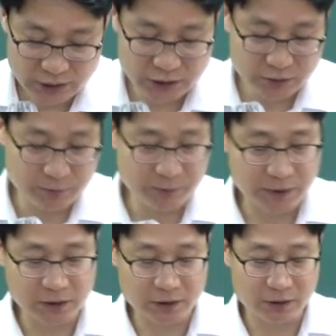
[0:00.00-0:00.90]

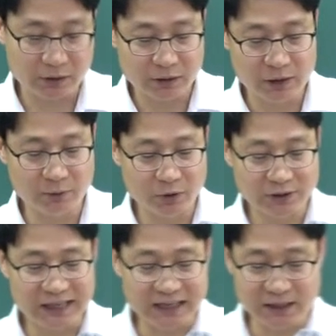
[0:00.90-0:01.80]
22페이지 1번
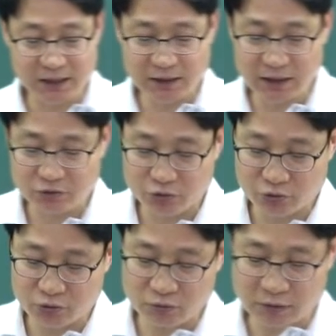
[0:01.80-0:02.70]
사실상
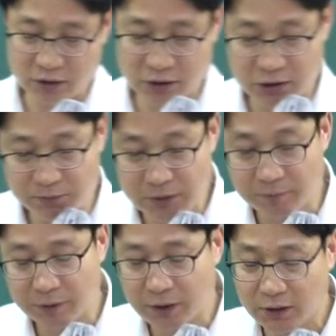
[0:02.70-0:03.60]
취득령과
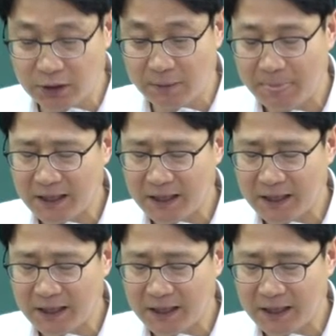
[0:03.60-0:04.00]
23페이지